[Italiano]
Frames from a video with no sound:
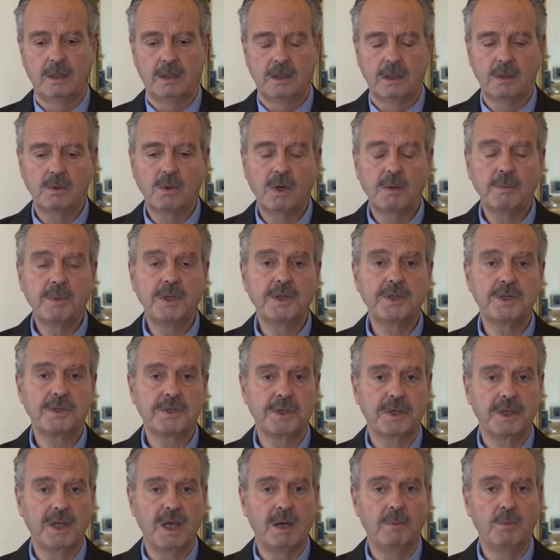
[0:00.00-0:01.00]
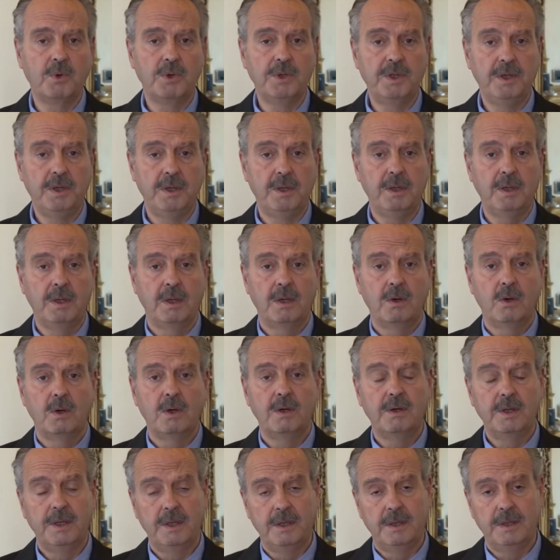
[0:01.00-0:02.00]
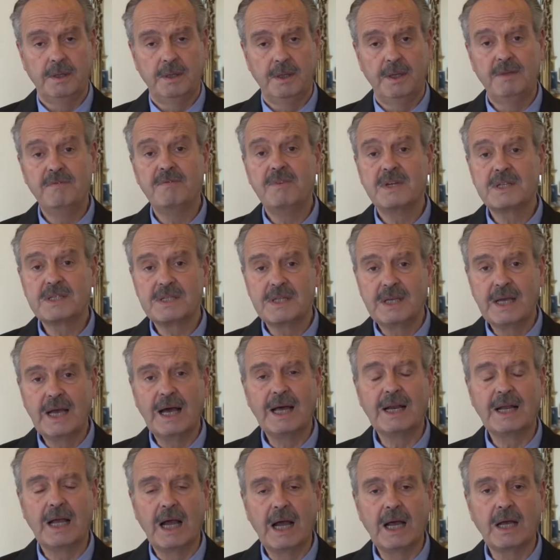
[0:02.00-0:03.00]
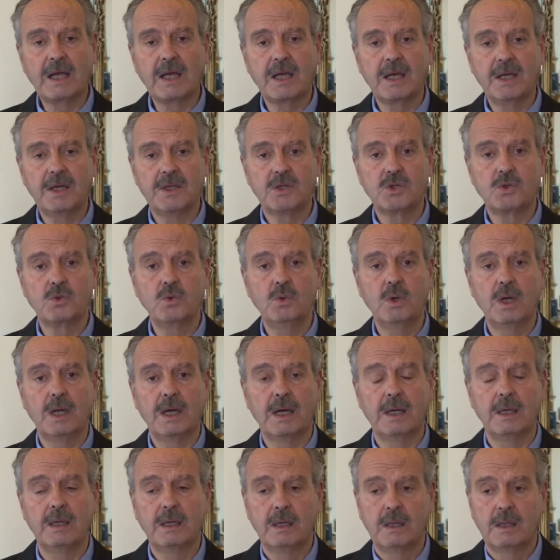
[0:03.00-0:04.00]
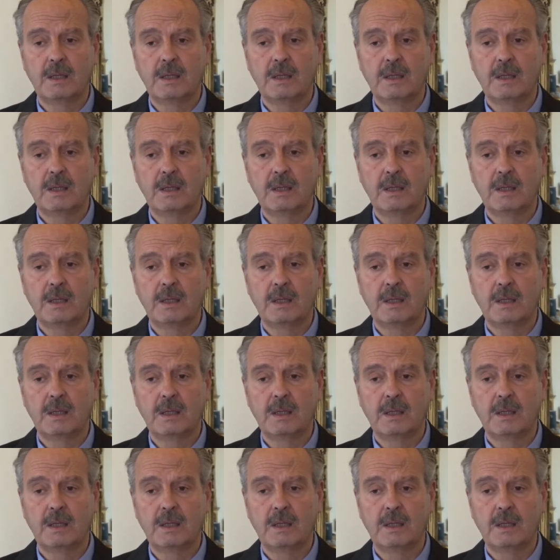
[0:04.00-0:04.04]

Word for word: Naturalmente cerchiamo di eh, investigare anche sulla